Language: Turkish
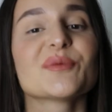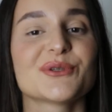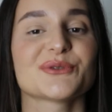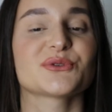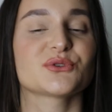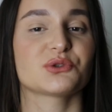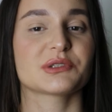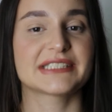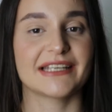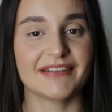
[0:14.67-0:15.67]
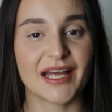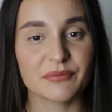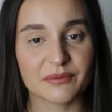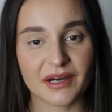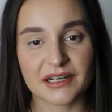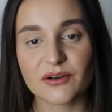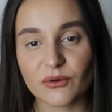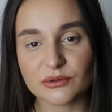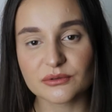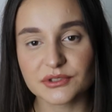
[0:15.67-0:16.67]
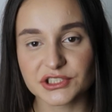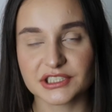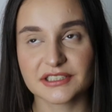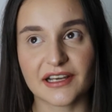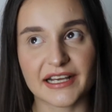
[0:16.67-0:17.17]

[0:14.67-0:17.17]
Biliyorsunuz çok sevilen bir marka olduğu için